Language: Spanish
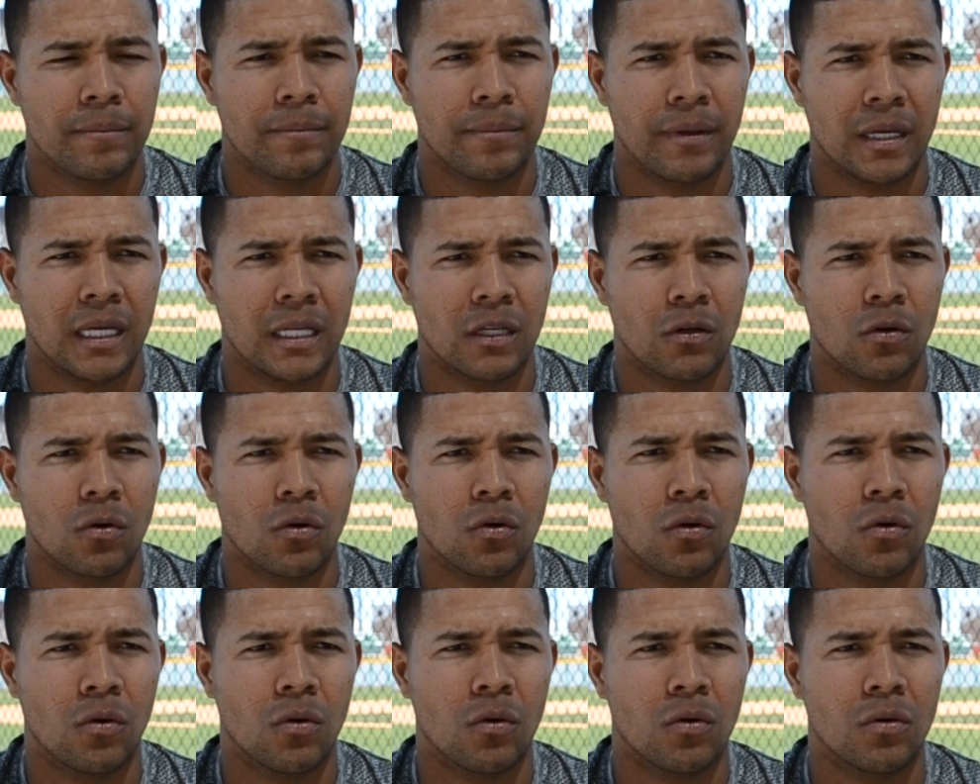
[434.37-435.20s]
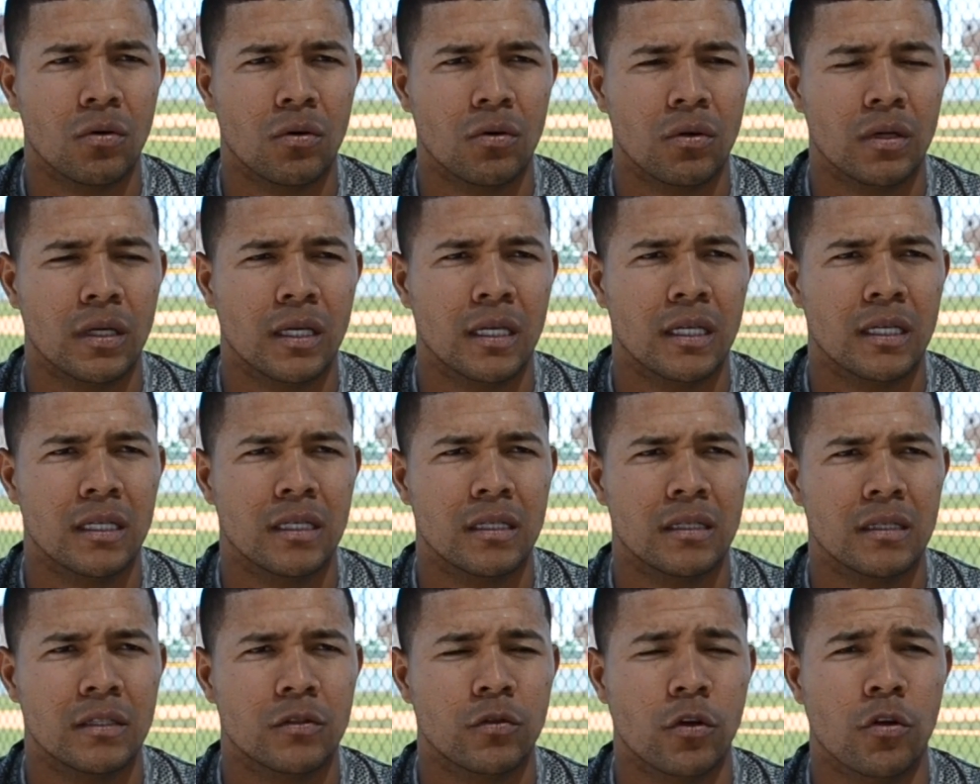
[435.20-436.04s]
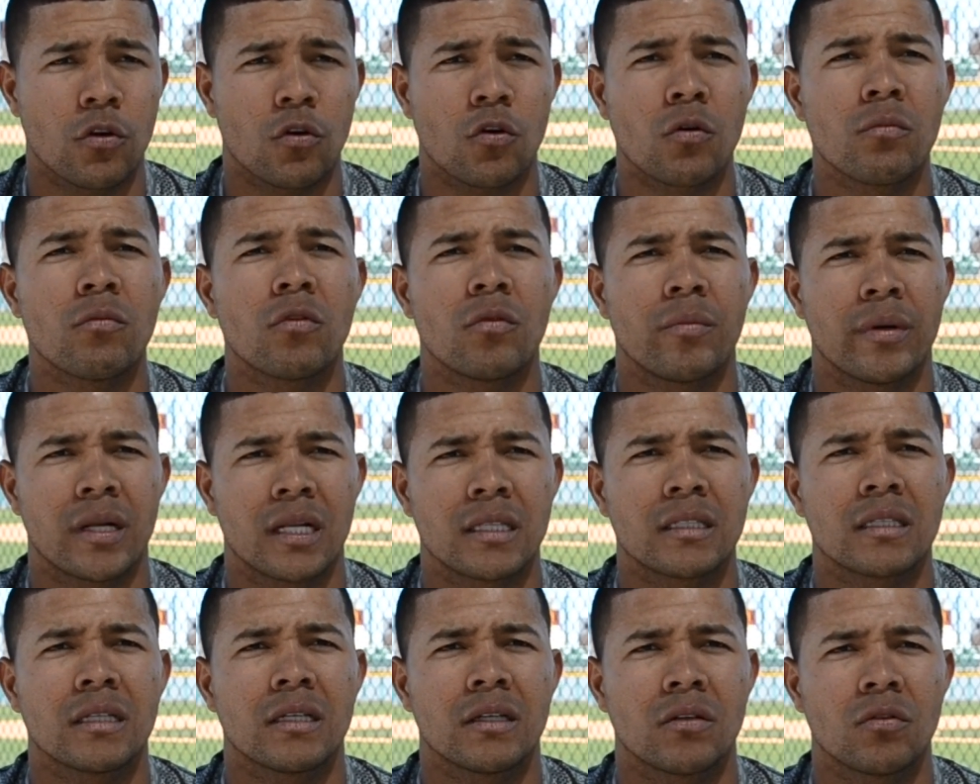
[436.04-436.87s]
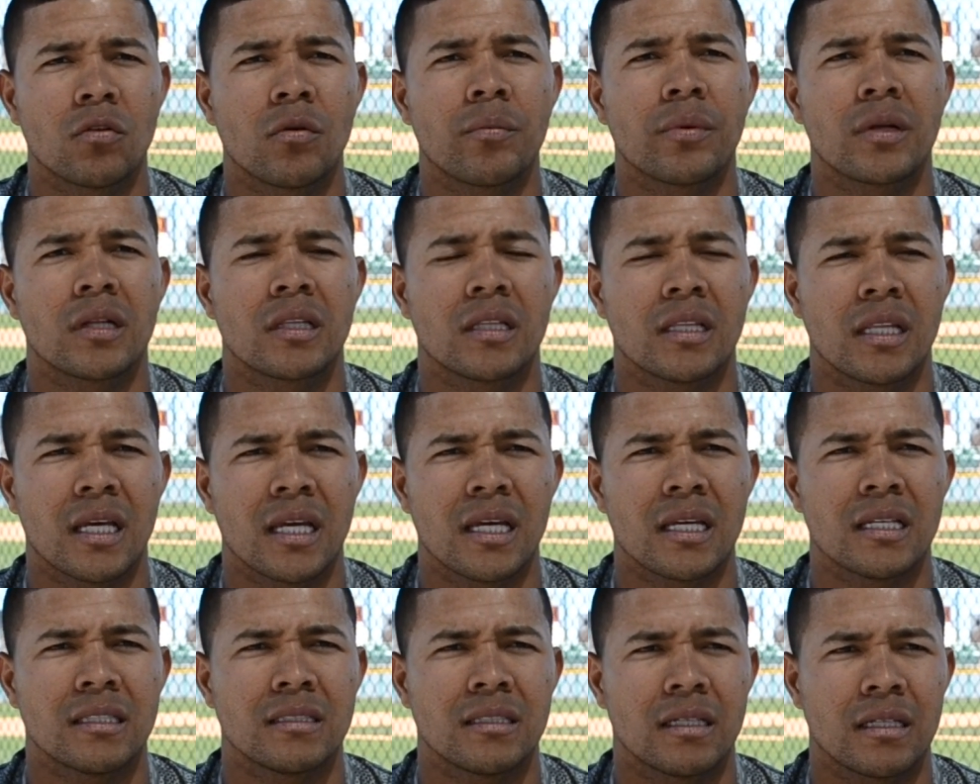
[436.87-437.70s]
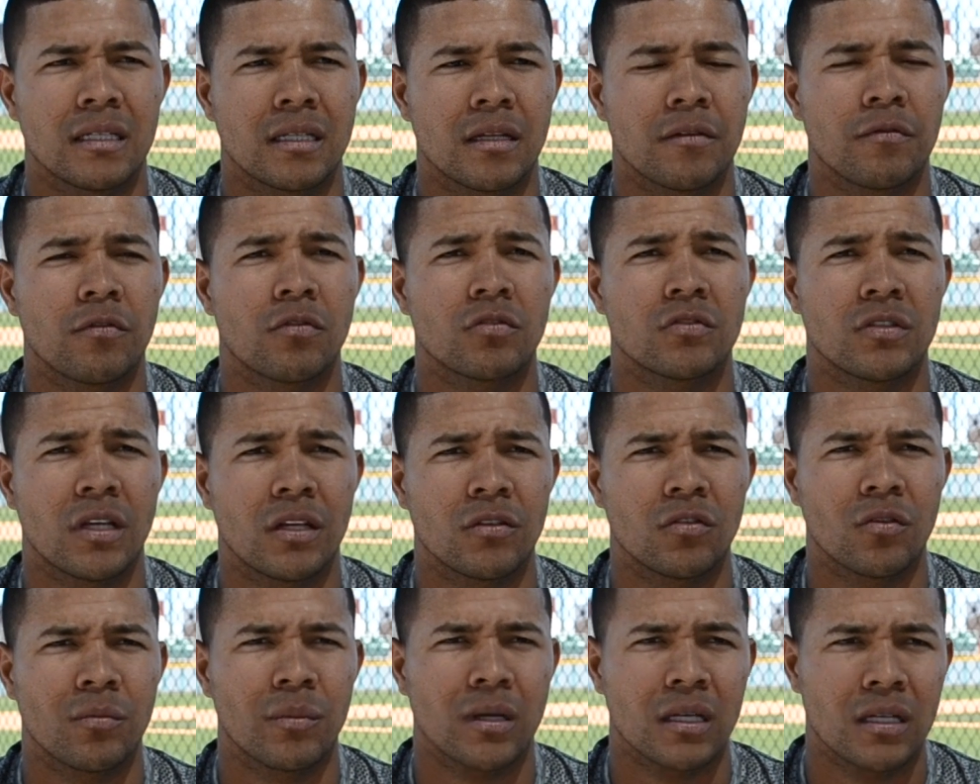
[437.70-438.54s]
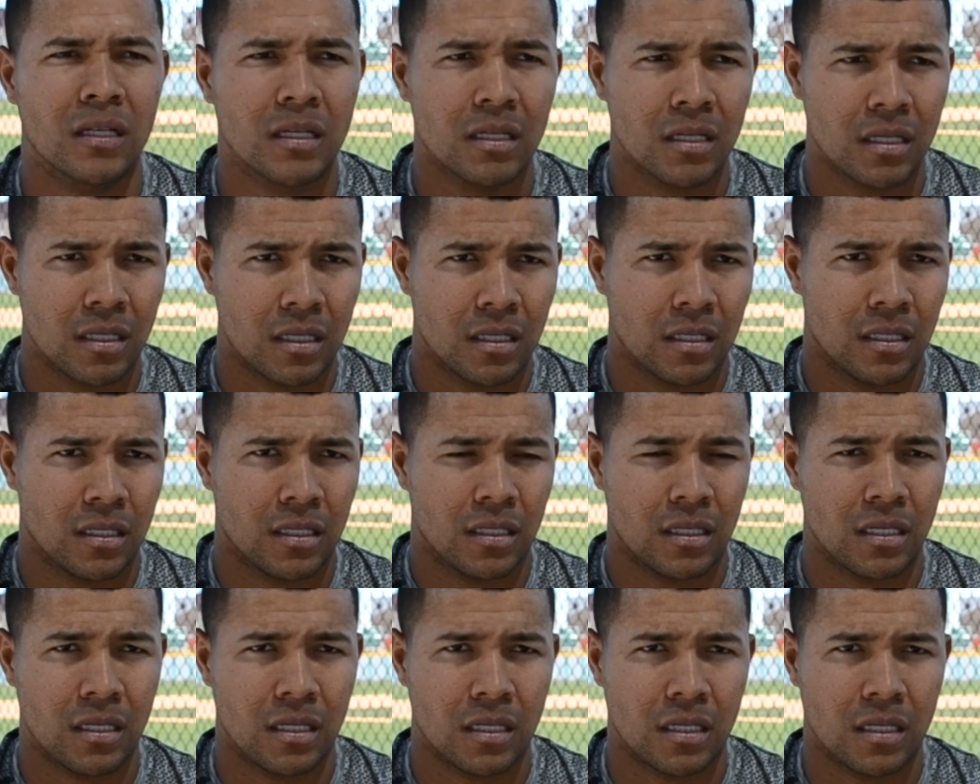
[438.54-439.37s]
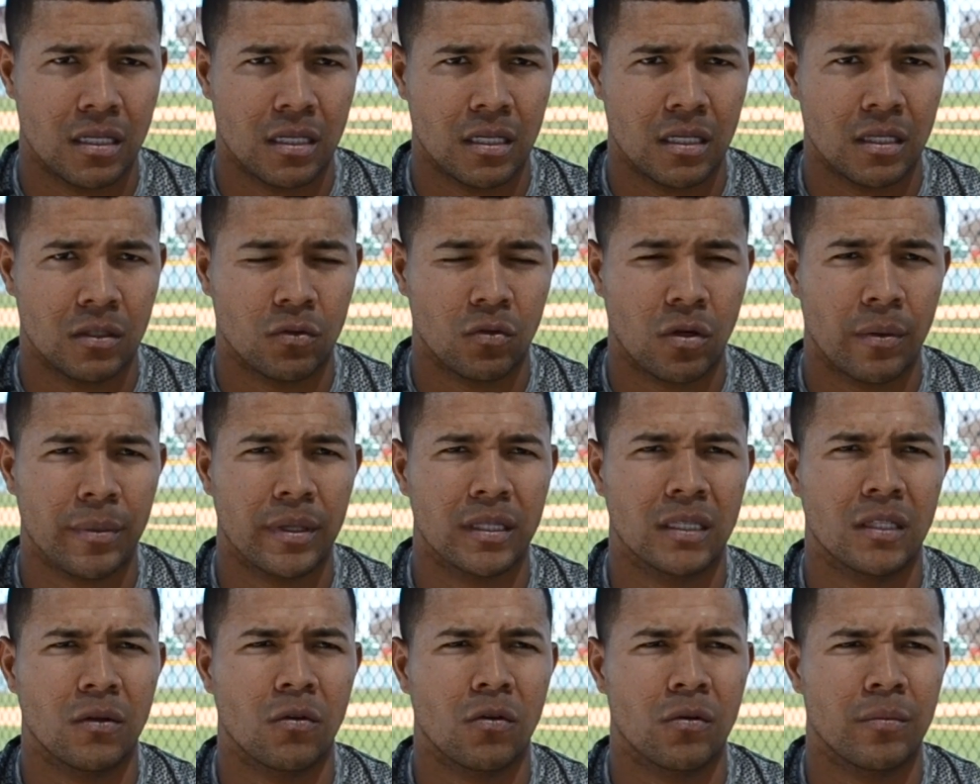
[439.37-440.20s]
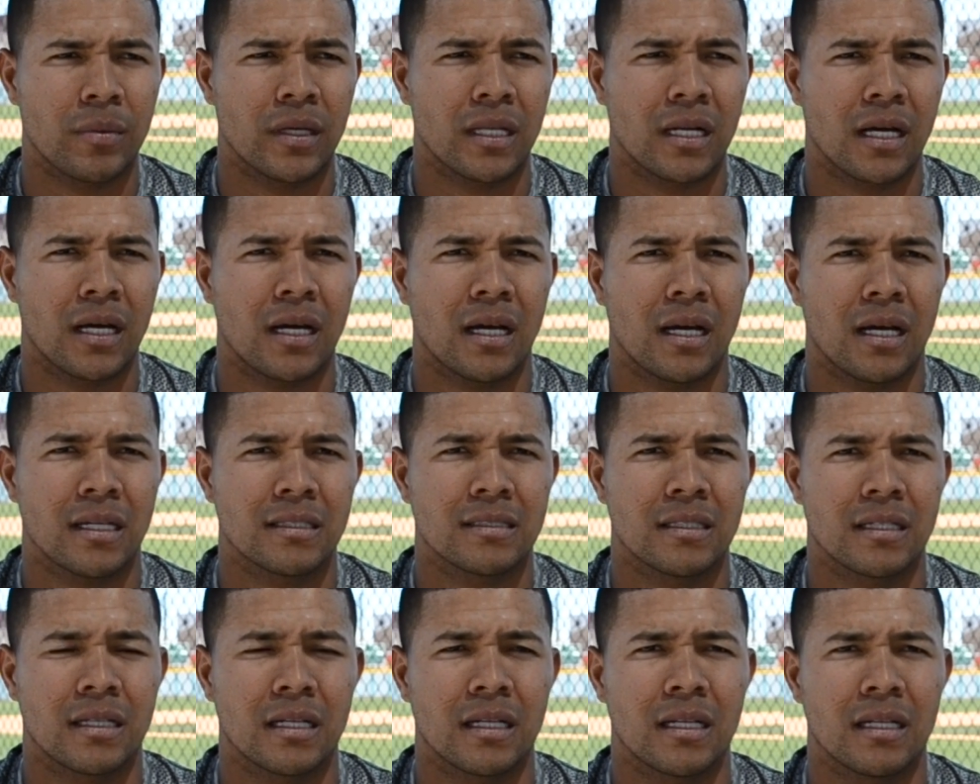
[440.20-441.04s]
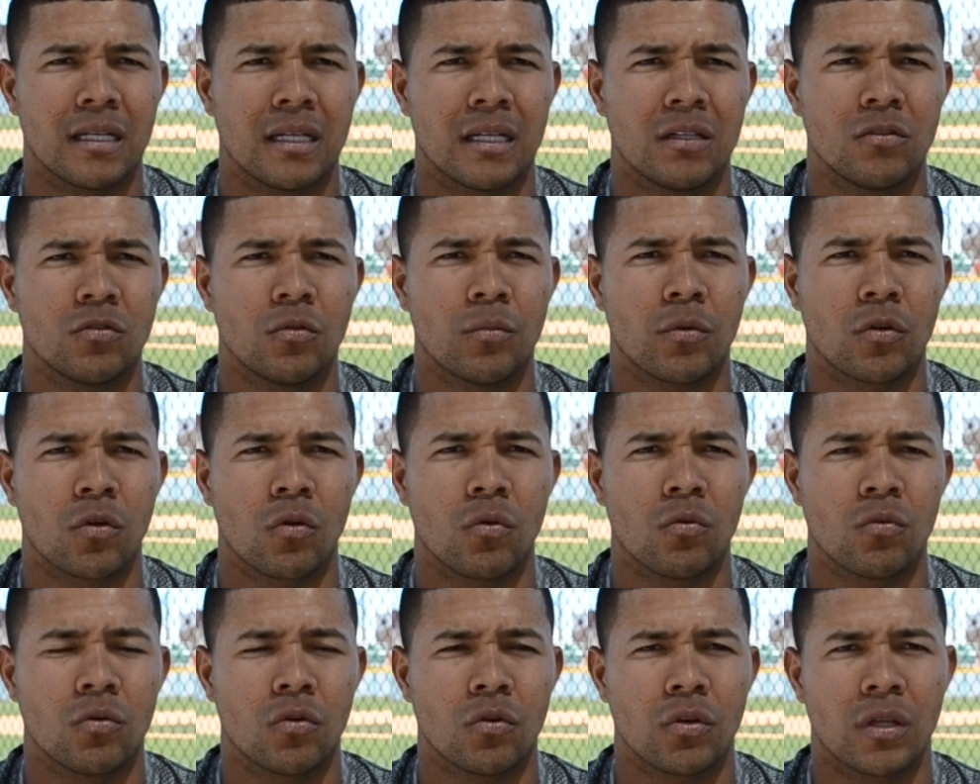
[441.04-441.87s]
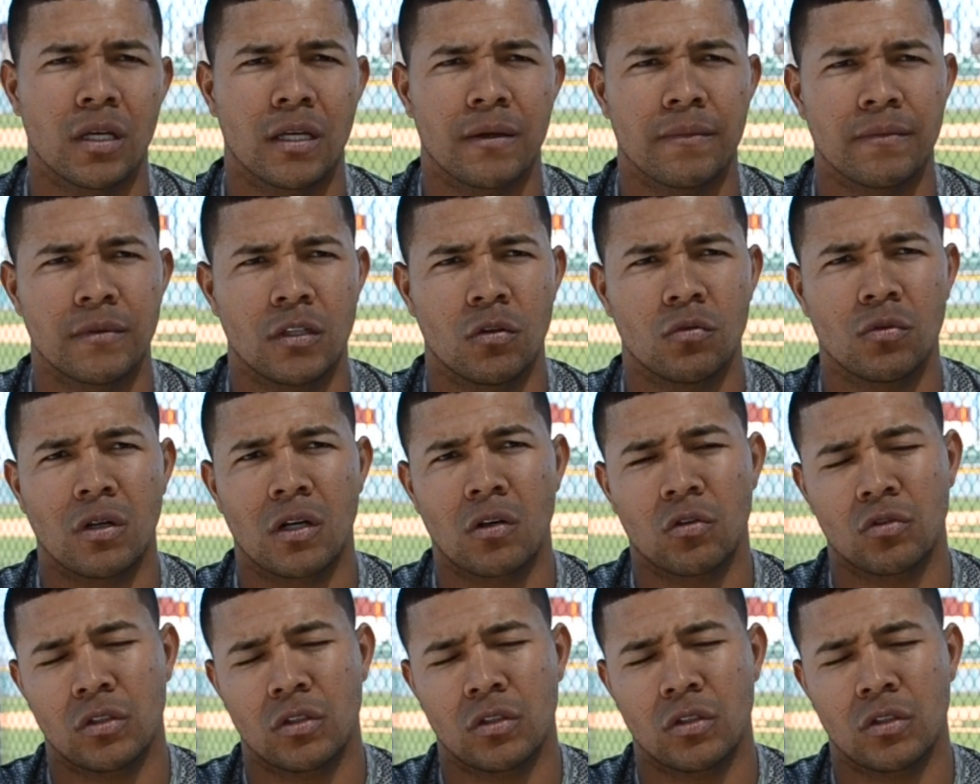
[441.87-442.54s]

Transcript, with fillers: pero sueño con volver a tener un Opening Day y seguir esforzándome y, nuevamente volver a, ser el, número uno de, de una